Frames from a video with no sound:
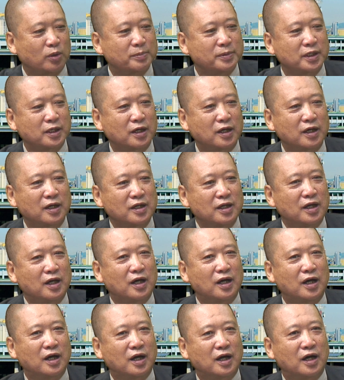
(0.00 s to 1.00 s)
们的
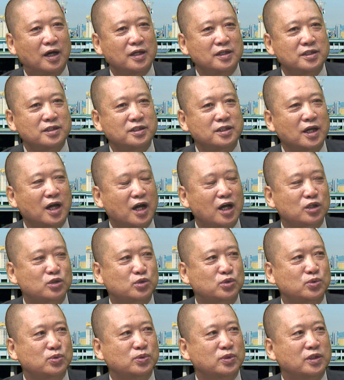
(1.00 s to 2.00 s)
下
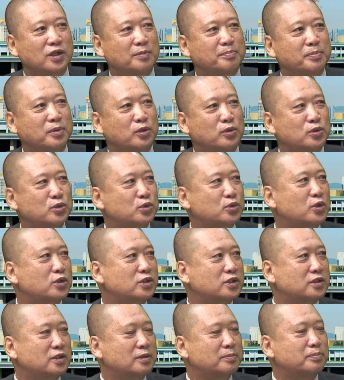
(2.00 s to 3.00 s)
属的，比如说
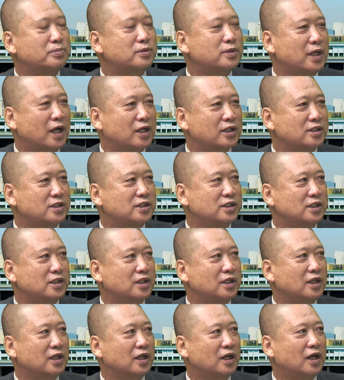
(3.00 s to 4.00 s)
是部长
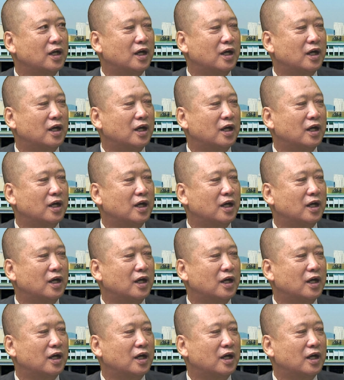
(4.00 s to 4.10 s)
级